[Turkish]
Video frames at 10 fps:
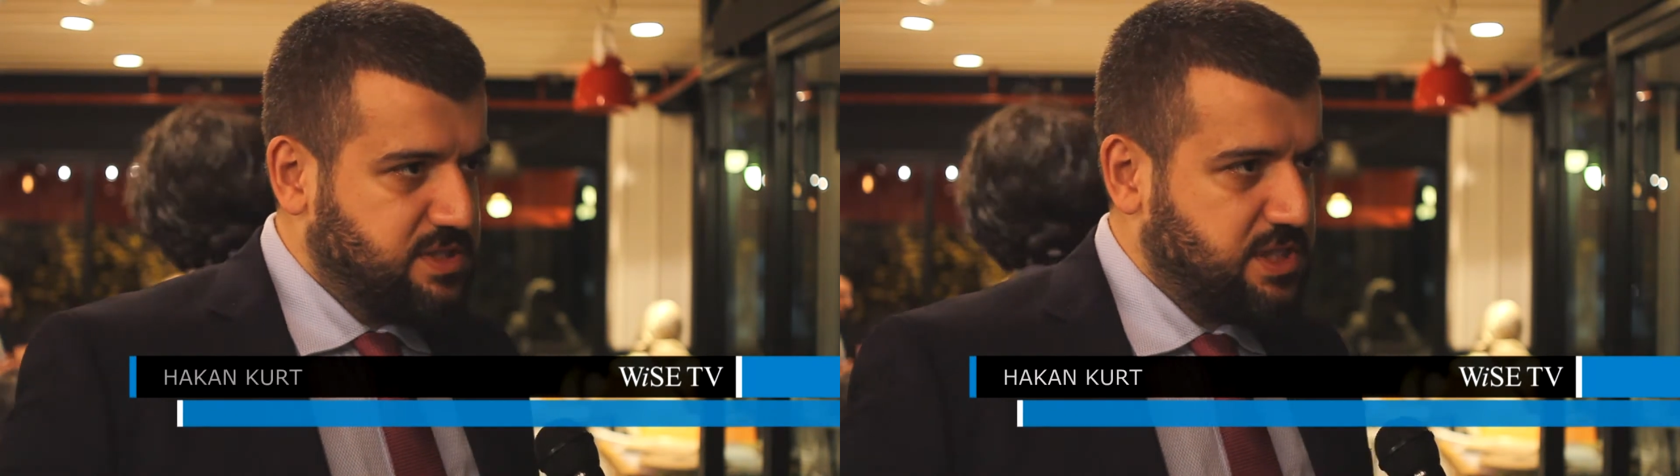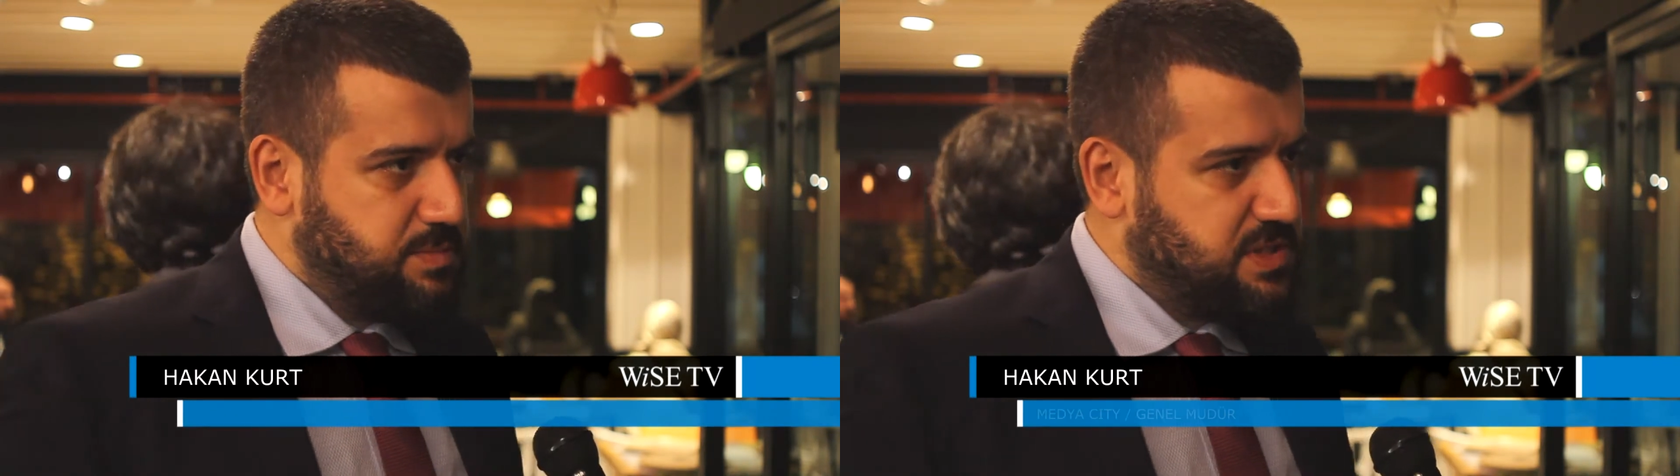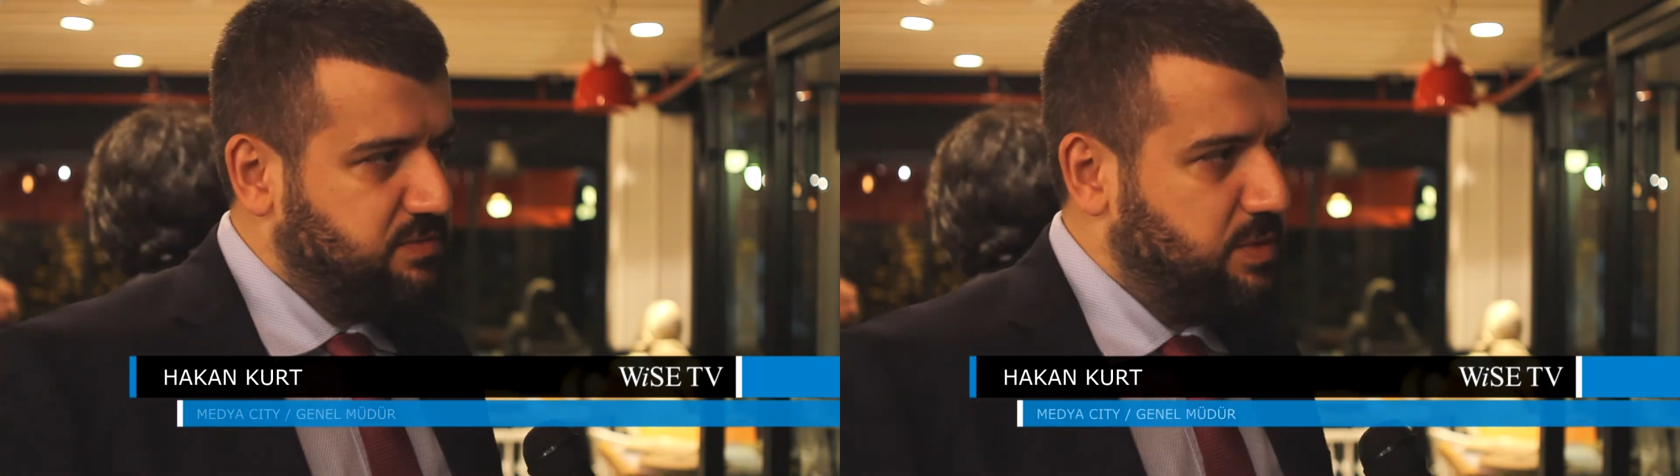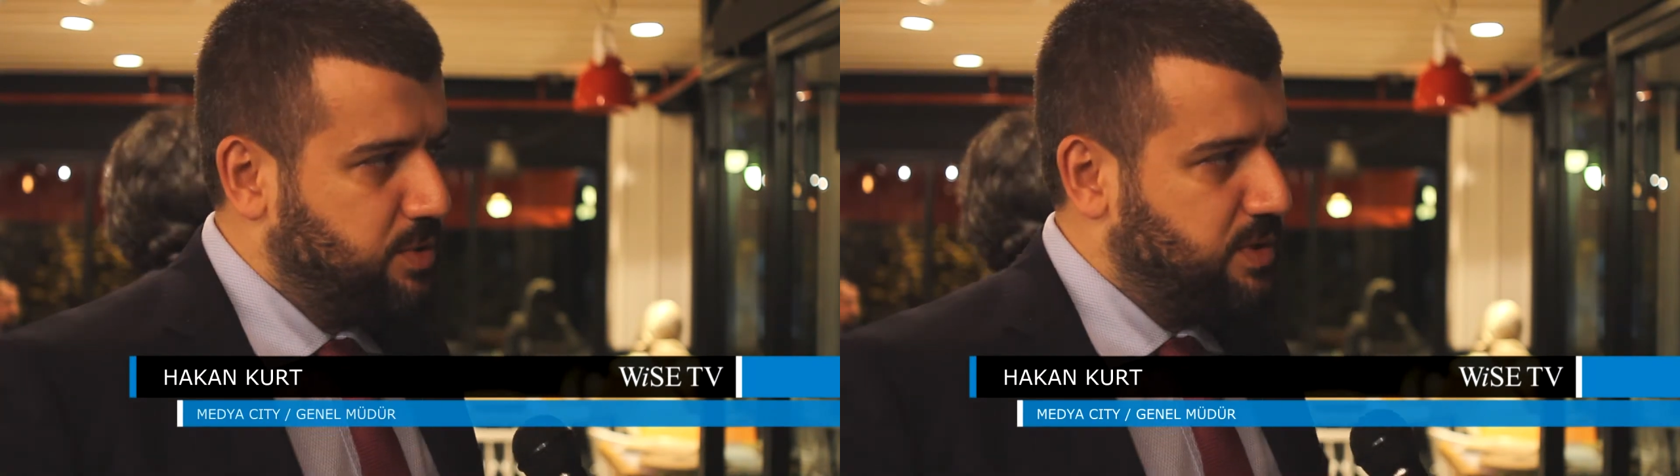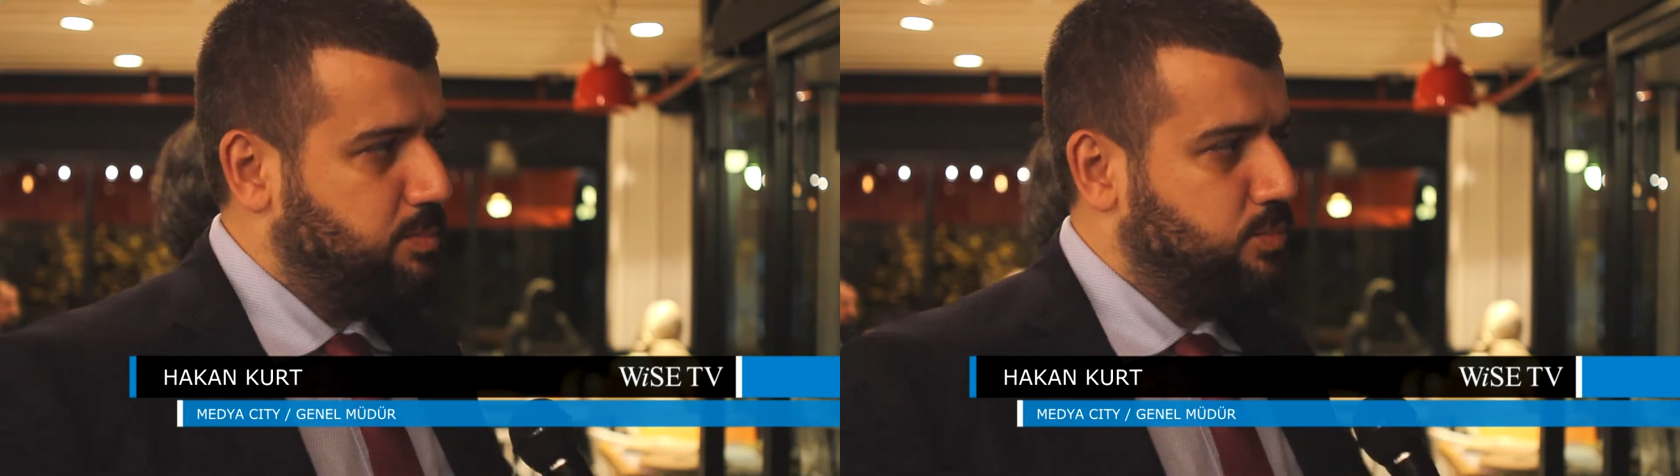çıkmıştır ve bu,
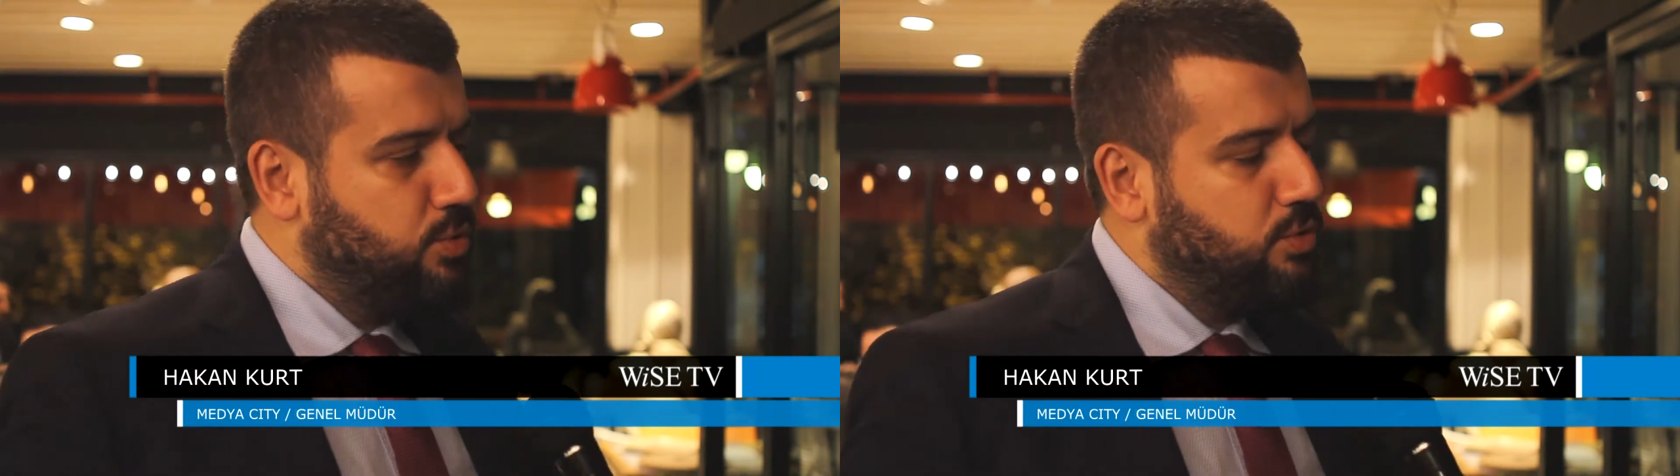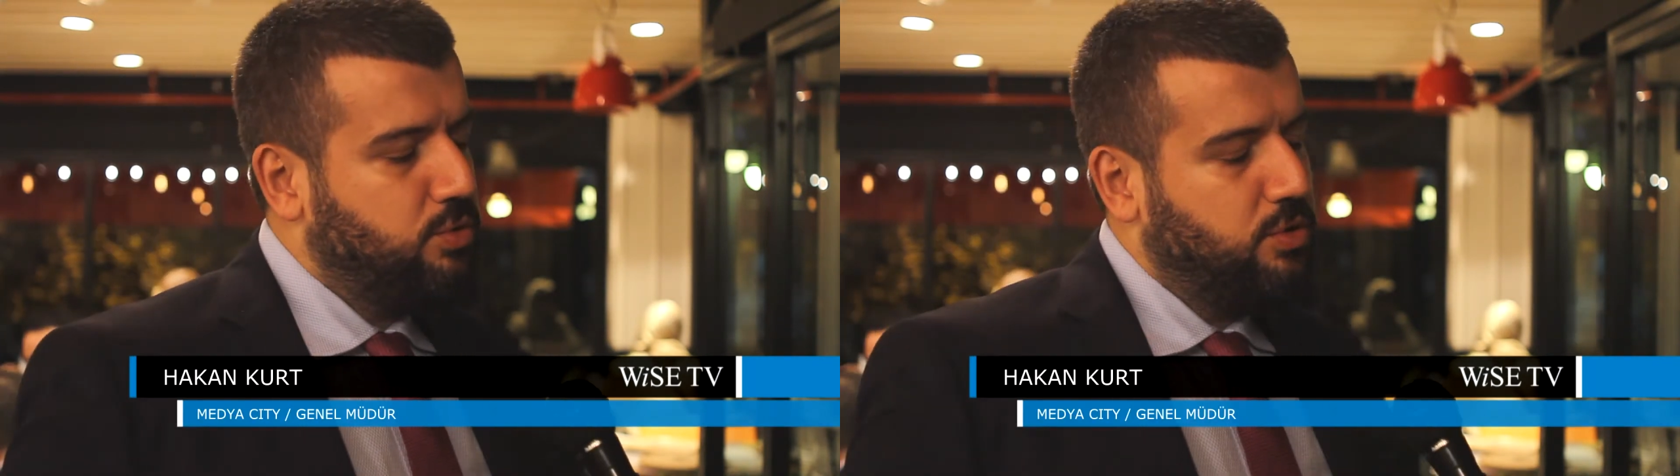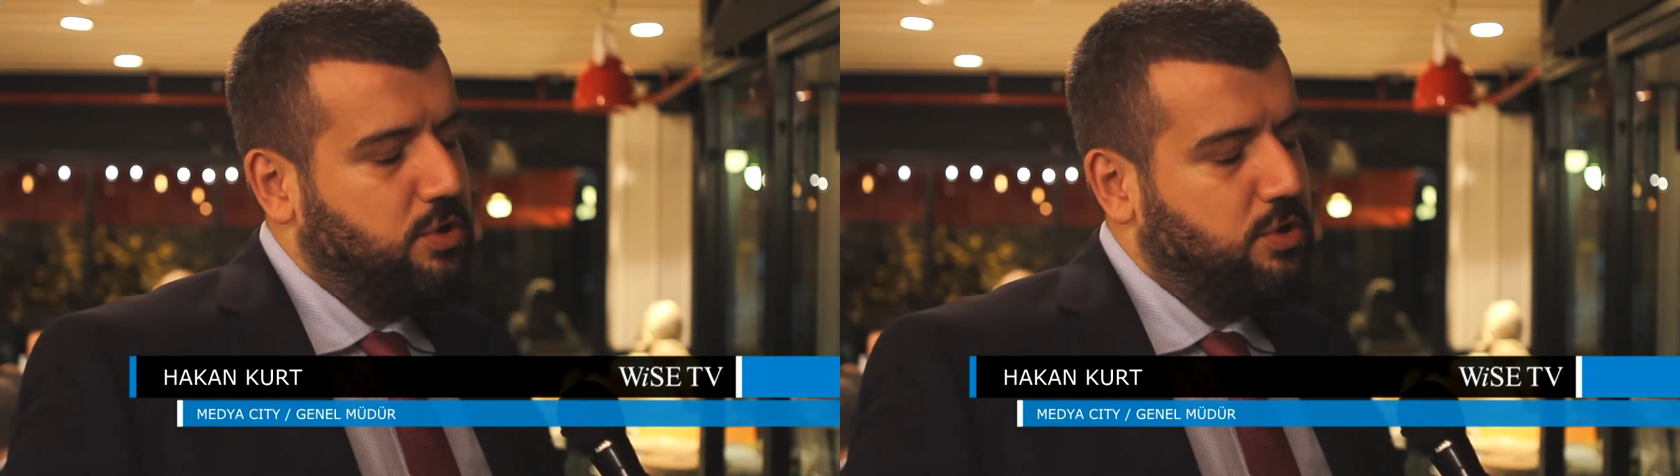bu